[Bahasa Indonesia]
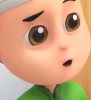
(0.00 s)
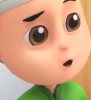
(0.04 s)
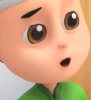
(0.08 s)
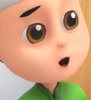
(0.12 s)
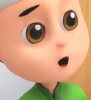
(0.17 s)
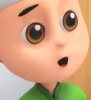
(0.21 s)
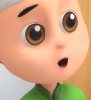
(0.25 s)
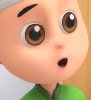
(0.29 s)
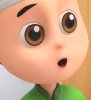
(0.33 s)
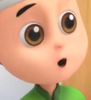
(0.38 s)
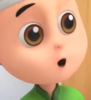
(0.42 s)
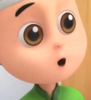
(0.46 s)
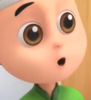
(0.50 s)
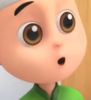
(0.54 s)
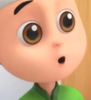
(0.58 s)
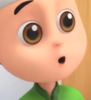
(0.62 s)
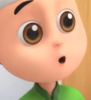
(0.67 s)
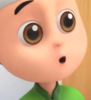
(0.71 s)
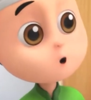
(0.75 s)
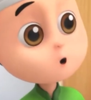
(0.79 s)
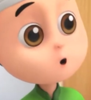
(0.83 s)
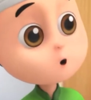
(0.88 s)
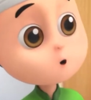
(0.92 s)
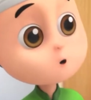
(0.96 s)

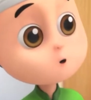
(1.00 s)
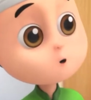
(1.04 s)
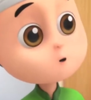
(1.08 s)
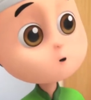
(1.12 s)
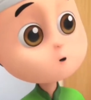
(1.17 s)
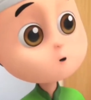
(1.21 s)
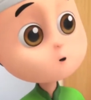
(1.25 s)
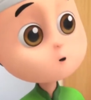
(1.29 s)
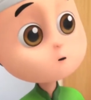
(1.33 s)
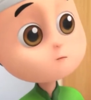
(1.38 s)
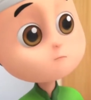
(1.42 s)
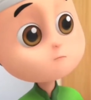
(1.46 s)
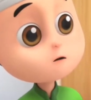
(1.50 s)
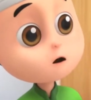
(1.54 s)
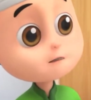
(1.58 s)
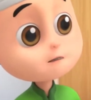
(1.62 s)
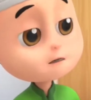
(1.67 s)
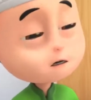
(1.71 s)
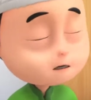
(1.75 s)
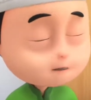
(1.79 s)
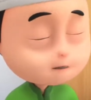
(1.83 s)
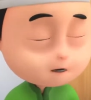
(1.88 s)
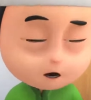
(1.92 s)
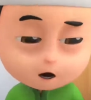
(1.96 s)
Oh,
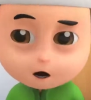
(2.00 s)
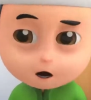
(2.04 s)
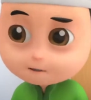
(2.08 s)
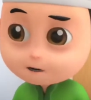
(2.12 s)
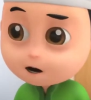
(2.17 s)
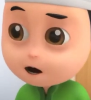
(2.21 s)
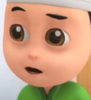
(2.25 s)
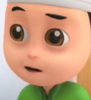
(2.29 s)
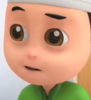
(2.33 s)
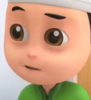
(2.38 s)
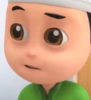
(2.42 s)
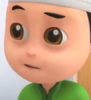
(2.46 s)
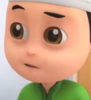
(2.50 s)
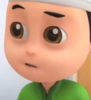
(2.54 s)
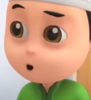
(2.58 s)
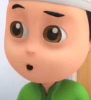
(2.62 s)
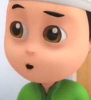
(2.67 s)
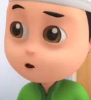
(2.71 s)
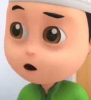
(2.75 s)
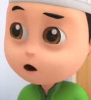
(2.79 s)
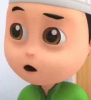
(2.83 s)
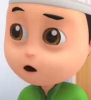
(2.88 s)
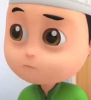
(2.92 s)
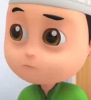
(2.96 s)
pantesan tadi di
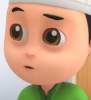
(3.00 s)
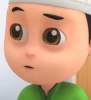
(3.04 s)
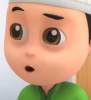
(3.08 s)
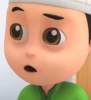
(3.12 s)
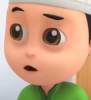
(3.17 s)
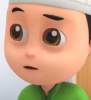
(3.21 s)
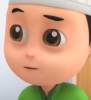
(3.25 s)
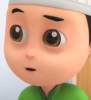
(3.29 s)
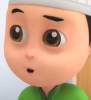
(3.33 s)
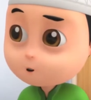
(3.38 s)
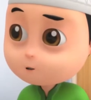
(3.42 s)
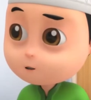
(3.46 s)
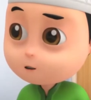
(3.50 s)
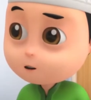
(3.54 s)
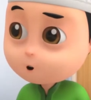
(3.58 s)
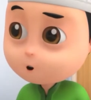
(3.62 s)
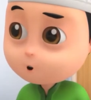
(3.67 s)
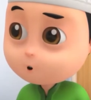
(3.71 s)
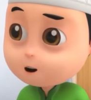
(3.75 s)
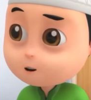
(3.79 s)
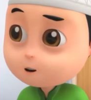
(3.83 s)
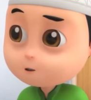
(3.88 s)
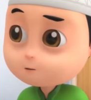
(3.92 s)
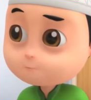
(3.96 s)
sekolah kamu gak
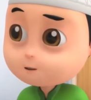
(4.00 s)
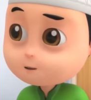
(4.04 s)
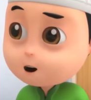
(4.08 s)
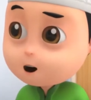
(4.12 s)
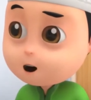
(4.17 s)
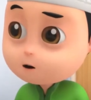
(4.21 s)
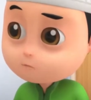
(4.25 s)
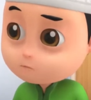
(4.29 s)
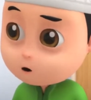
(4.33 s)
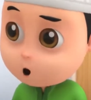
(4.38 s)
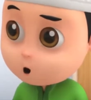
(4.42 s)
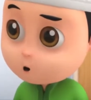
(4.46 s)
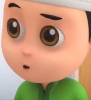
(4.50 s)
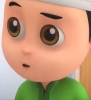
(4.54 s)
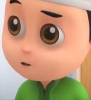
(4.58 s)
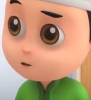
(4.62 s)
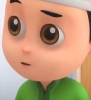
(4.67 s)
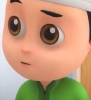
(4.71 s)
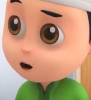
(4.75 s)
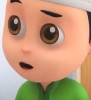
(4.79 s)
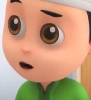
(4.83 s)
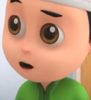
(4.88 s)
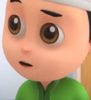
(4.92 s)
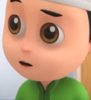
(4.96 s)
tegur-teguran sama Abdul,
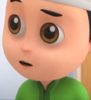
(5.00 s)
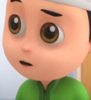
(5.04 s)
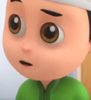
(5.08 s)
Siva.